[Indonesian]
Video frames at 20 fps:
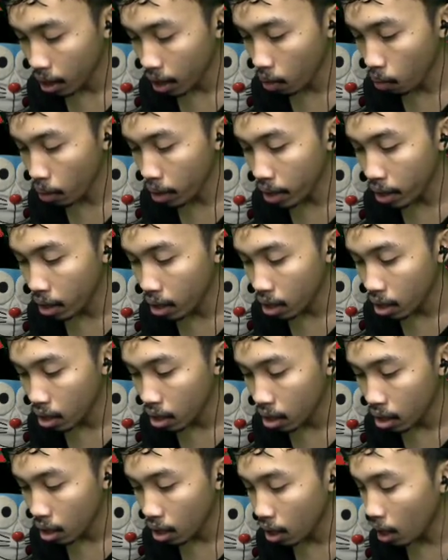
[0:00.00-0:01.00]
Woi,
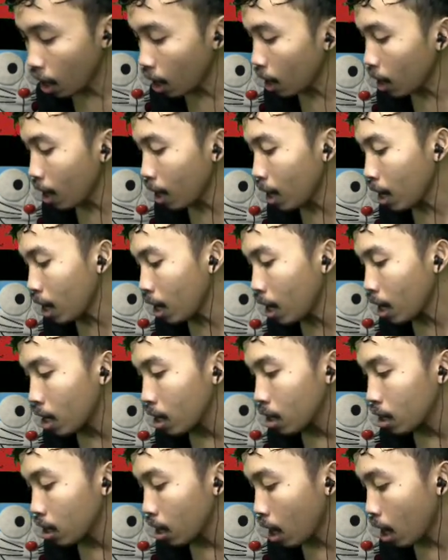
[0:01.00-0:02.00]
lah lah lah lah.
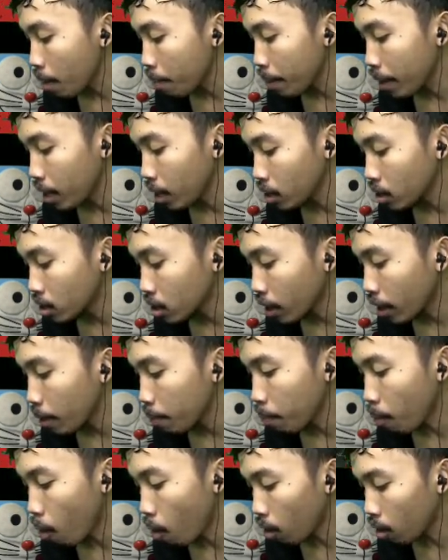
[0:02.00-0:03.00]
Apa ini?
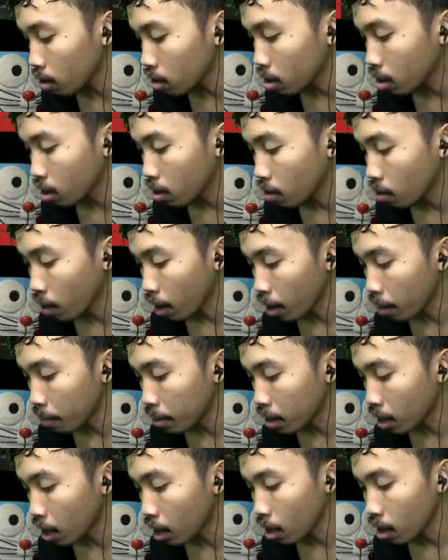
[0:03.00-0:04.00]
Skip hold. Oke,
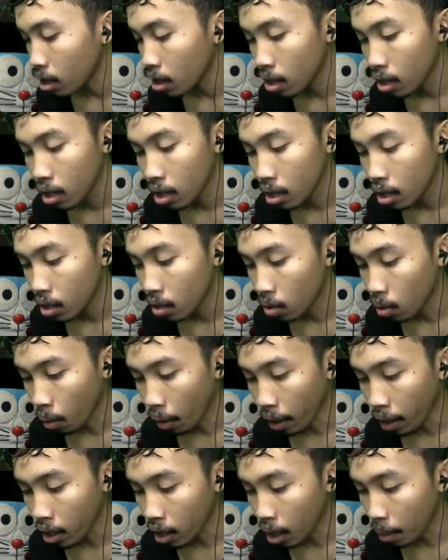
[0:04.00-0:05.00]
bentar.
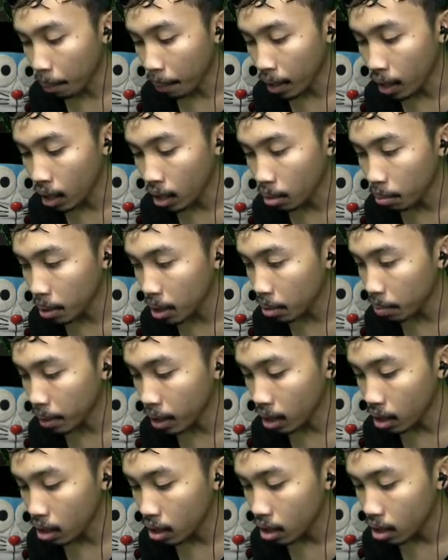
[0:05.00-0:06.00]
Oke, kenapa ini
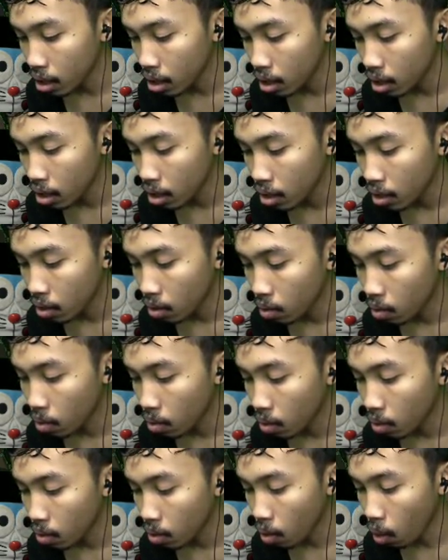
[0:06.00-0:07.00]
teman-teman?
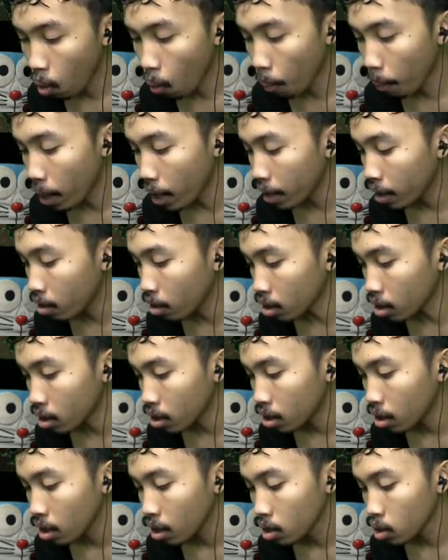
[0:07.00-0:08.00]
Oh my god,
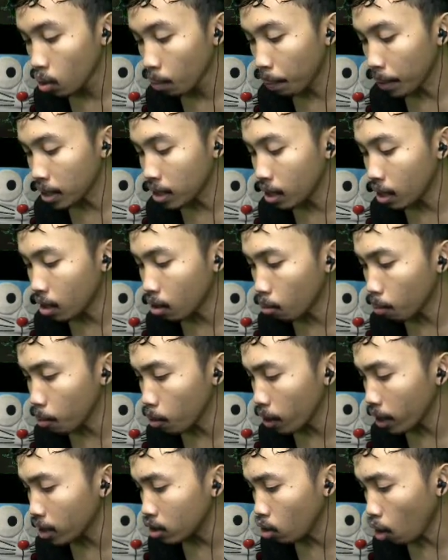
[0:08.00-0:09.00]
Super
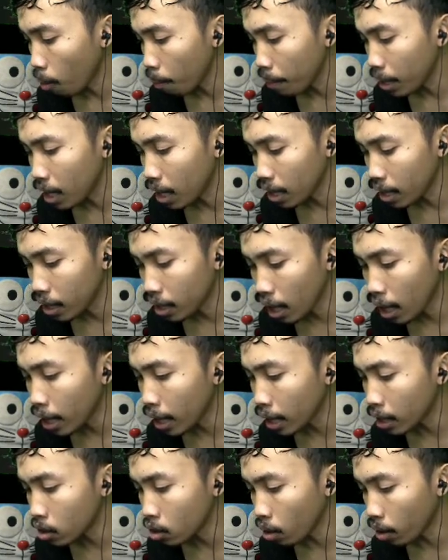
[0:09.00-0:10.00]
dikerubungin zombie dan
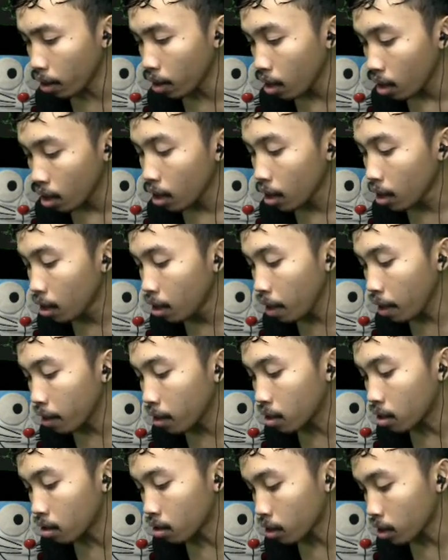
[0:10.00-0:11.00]
digigit cuy.
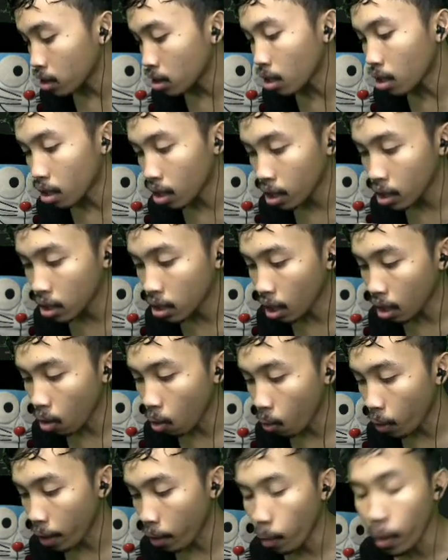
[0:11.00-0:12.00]
Did restore restore.
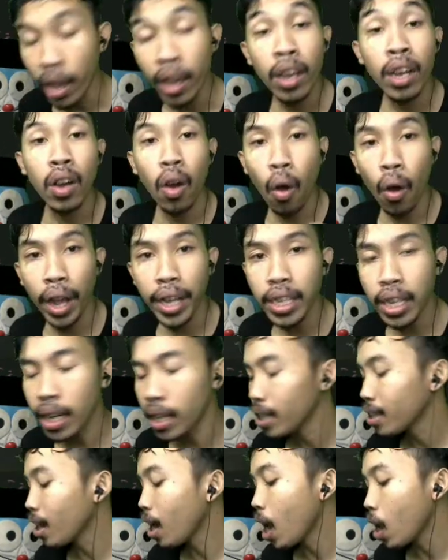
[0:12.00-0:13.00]
Oke oke oke. jadi
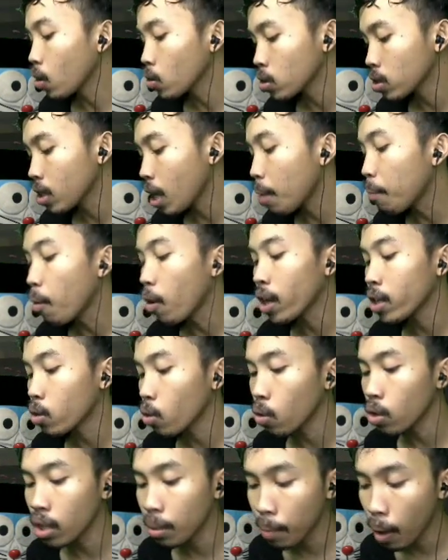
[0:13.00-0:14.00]
kita harus nggak boleh
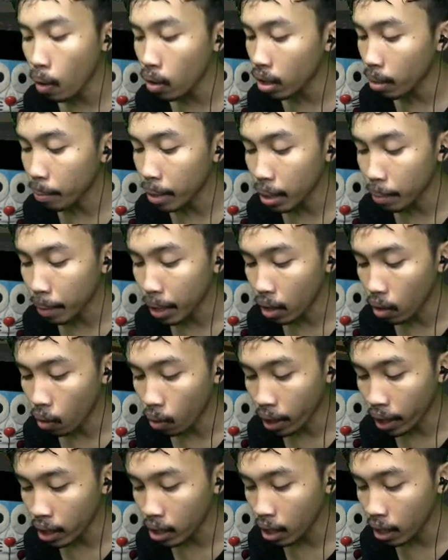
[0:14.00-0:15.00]
turun ke bawah teman-teman.
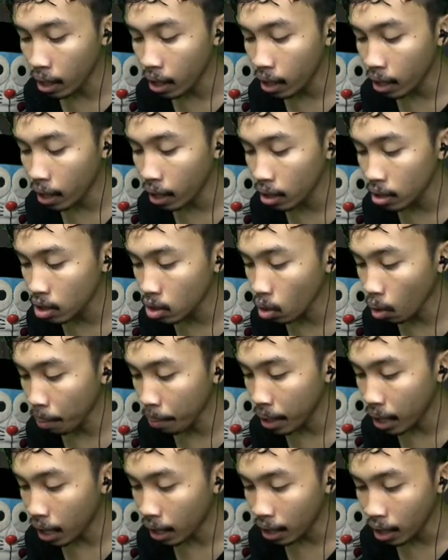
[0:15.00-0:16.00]
Oke jadi kill
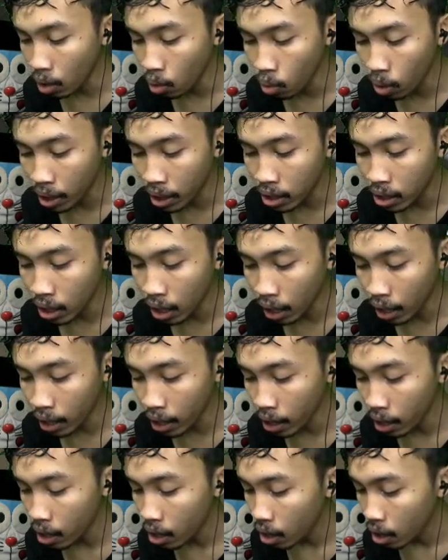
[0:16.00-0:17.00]
zombie lagi dua iji lagi.
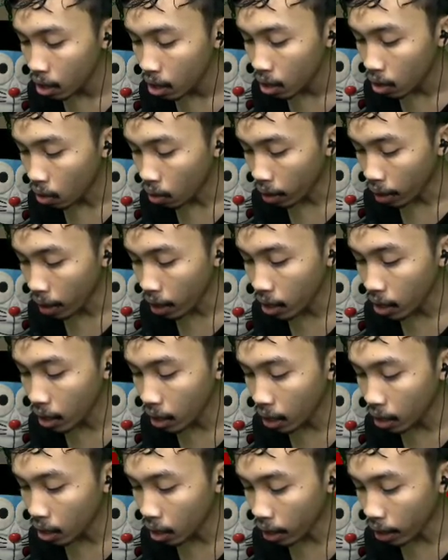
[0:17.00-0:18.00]
Oke jadi
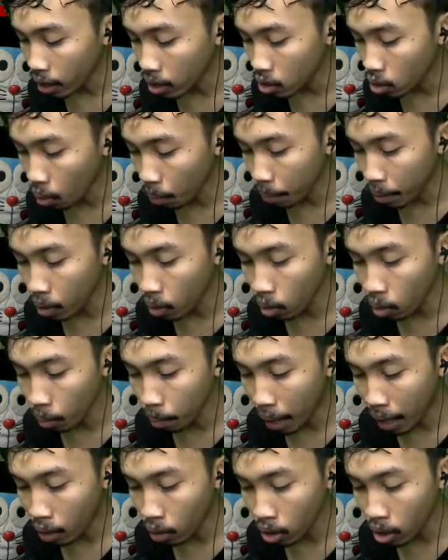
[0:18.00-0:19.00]
kita kill zombie dulu
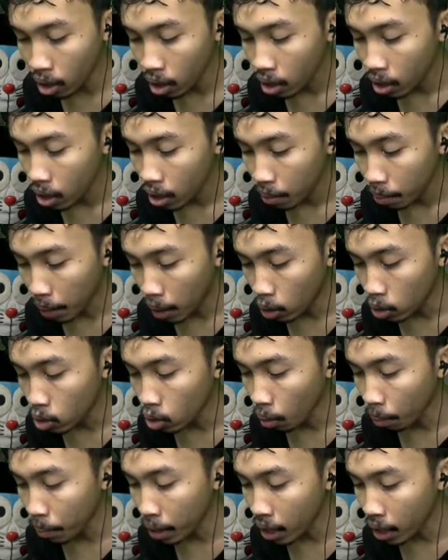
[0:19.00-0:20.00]
badut badut
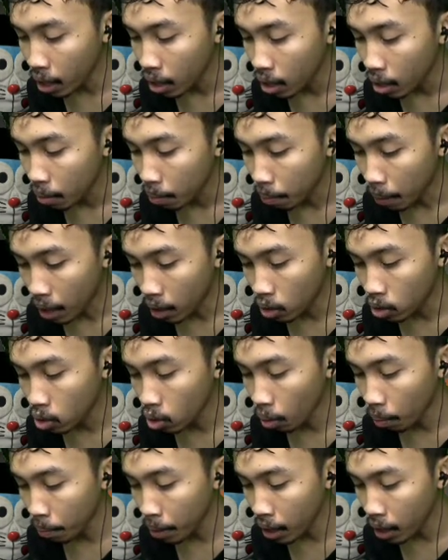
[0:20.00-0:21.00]
zombie badut
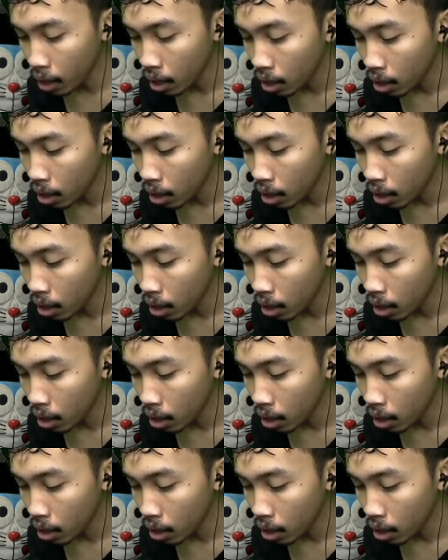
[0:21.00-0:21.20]
zombie